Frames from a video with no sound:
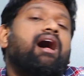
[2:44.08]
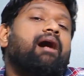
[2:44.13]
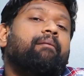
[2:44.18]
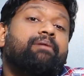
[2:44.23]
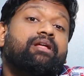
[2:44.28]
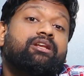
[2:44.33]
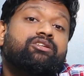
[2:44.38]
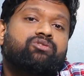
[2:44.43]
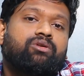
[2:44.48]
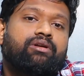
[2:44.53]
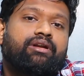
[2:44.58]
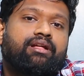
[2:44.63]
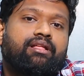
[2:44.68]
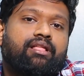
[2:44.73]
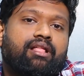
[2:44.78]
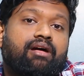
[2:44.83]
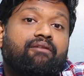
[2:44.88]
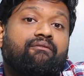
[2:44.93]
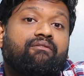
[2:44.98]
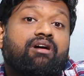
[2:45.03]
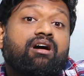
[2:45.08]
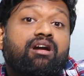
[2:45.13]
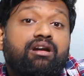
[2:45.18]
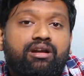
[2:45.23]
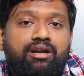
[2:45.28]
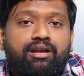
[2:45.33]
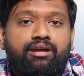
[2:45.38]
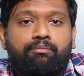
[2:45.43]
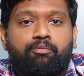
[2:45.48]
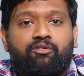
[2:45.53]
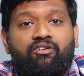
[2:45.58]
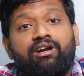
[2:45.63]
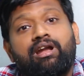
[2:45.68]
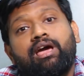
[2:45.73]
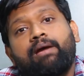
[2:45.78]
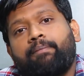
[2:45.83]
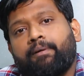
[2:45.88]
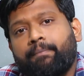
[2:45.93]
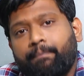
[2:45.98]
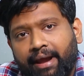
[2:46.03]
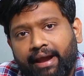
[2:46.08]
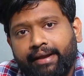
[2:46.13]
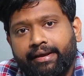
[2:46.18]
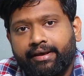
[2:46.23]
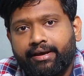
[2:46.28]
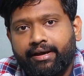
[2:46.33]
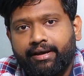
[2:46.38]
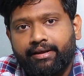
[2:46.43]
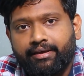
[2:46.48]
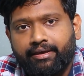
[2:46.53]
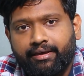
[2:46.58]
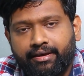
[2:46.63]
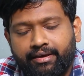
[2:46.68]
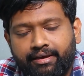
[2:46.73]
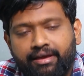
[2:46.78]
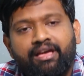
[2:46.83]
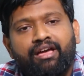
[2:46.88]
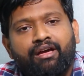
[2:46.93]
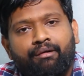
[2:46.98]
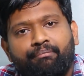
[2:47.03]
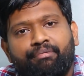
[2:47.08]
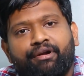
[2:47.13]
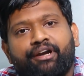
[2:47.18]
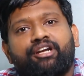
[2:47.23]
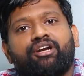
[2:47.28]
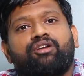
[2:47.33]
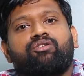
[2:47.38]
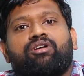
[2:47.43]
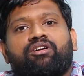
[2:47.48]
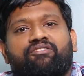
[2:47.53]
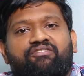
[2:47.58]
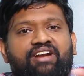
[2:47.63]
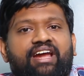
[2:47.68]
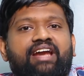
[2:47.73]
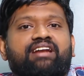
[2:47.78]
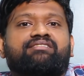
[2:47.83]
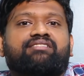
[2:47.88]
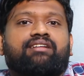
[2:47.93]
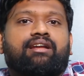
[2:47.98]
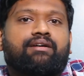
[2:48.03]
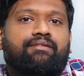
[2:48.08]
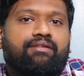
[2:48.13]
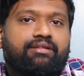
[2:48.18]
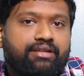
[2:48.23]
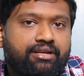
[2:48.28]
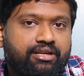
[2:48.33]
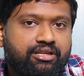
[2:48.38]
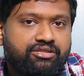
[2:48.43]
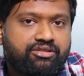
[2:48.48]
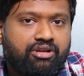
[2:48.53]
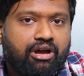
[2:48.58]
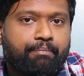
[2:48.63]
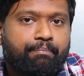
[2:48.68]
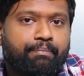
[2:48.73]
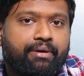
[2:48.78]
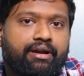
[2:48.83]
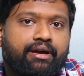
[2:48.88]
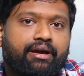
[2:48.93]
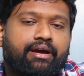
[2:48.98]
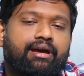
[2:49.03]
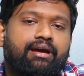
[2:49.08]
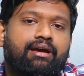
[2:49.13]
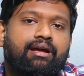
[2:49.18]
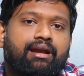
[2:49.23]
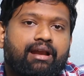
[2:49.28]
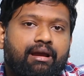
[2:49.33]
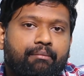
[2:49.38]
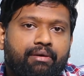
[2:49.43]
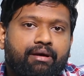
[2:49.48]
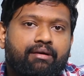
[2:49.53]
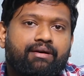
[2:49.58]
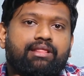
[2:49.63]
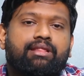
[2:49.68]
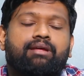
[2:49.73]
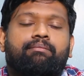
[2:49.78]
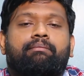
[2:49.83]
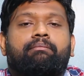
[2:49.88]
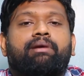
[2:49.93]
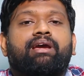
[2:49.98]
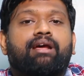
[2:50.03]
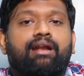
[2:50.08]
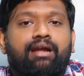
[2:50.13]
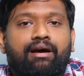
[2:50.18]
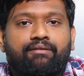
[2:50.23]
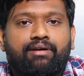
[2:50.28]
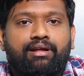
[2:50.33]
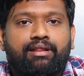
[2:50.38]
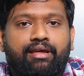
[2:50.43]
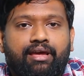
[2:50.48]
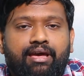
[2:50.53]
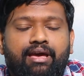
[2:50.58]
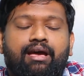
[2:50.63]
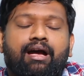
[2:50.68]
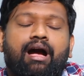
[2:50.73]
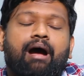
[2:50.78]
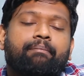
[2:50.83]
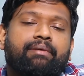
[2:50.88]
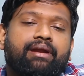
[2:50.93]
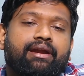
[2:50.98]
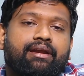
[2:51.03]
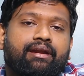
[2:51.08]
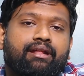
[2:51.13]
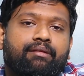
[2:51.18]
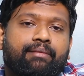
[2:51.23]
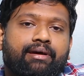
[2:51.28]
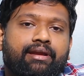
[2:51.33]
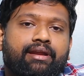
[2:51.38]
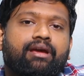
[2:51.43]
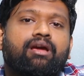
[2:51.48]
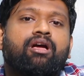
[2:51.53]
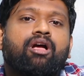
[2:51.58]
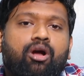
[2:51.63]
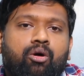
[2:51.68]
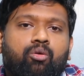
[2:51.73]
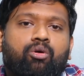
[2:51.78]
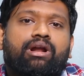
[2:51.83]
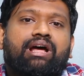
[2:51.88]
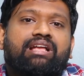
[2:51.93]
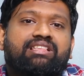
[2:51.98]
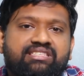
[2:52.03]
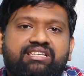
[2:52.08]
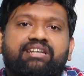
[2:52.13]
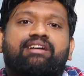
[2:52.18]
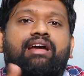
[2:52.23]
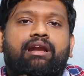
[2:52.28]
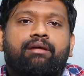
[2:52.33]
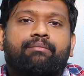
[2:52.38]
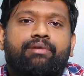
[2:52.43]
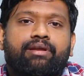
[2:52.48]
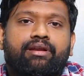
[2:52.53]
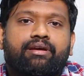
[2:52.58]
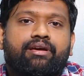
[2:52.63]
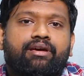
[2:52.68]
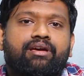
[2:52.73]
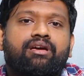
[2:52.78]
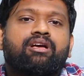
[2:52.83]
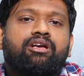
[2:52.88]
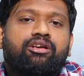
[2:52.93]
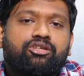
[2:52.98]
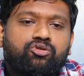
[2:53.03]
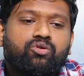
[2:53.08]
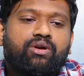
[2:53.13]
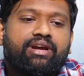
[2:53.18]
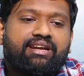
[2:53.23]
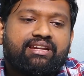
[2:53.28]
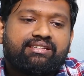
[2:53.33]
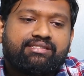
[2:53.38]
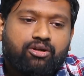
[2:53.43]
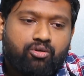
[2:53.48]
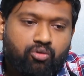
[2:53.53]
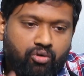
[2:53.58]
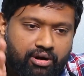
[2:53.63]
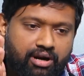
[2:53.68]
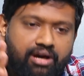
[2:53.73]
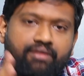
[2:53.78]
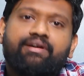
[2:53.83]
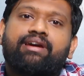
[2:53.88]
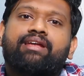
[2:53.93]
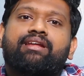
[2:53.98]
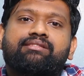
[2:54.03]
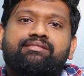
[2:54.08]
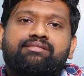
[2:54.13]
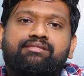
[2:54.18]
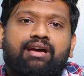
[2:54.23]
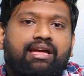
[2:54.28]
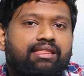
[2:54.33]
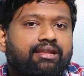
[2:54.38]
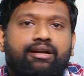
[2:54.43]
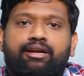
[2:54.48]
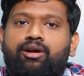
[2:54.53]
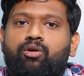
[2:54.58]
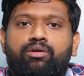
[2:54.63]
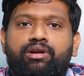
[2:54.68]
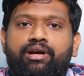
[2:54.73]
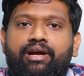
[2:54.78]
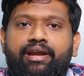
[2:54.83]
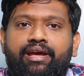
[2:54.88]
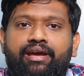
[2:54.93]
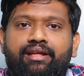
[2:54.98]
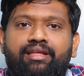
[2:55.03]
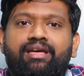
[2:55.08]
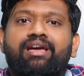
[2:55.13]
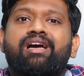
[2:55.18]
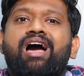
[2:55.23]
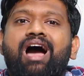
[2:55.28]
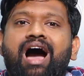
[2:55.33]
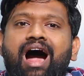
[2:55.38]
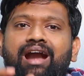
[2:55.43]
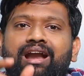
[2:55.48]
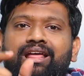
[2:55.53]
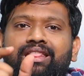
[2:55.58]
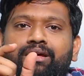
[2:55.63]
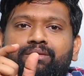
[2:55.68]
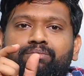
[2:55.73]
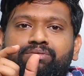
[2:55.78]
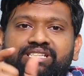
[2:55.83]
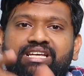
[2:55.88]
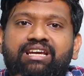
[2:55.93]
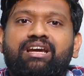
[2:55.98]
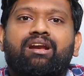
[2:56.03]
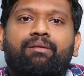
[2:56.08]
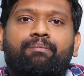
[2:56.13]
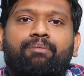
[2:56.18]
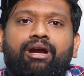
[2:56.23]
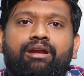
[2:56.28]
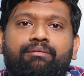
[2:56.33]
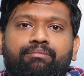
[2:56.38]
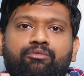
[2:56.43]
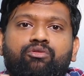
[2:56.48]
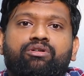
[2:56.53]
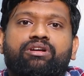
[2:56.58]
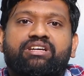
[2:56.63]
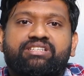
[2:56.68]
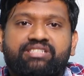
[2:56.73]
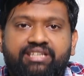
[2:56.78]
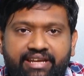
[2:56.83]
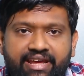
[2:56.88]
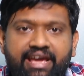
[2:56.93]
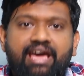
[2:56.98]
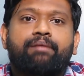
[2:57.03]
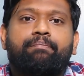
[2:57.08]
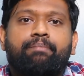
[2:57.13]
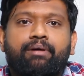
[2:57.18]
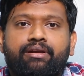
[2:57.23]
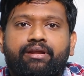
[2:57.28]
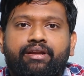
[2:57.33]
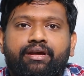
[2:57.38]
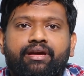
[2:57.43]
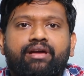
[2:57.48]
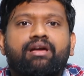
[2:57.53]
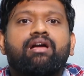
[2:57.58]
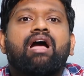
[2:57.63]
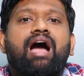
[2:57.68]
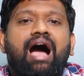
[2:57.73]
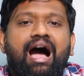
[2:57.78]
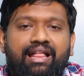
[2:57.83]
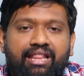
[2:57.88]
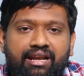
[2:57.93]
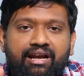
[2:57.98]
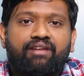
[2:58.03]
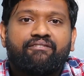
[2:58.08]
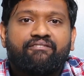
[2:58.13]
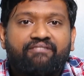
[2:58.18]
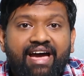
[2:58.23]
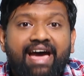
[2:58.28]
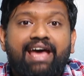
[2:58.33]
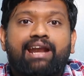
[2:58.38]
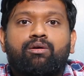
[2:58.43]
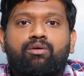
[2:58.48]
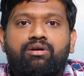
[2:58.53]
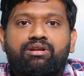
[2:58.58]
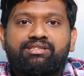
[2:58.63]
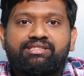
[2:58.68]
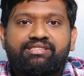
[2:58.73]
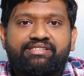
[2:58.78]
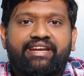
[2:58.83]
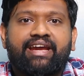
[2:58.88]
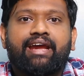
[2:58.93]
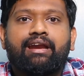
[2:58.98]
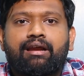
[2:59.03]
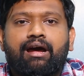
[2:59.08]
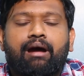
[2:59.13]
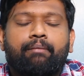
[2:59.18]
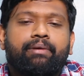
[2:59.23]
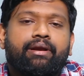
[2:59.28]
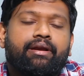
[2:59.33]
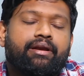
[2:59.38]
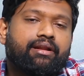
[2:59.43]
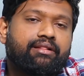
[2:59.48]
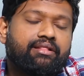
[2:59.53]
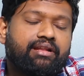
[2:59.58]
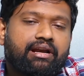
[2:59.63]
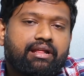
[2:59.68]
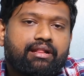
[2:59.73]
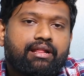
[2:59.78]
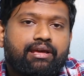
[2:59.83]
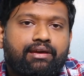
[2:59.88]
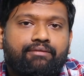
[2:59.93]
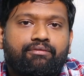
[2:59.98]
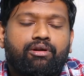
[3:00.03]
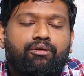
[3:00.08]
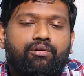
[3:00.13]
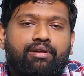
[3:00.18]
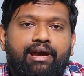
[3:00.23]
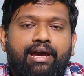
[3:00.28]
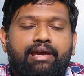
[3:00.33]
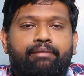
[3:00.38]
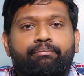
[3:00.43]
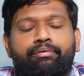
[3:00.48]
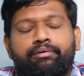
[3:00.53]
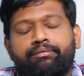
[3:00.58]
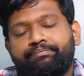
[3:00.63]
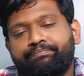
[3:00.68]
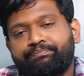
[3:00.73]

அப்படின்னு சொல்கிறது தான் வேர்ல்டு ஃபுல்லாக இப்போ பேனிக்காக இருக்குது பிரிட்டனோட ஃப்ளைட்ஸ் எல்லாம் வந்துட்டு ஸ்டாப் பண்ணுங்கள் நம்ம வந்து மிங்கிள் ஆகாதீங்க அப்படின்ற மாதிரி ஒரு அச்சம் கிளம்பியிருக்கு ஸோ இட் இஸ் அ கொரோனா வைரஸ் அதில் டவுட்டு கிடையாது ஆனால் அந்த சிங்கிள் பாயிண்ட் மியூட்டேஷன் ஏற்பட்டிருக்கு அதனால் வேற ஒரு ஸ்ட்ரெயின் அப்படின்றதுனால தான் இவ்வளோ ஒரு ஹைப்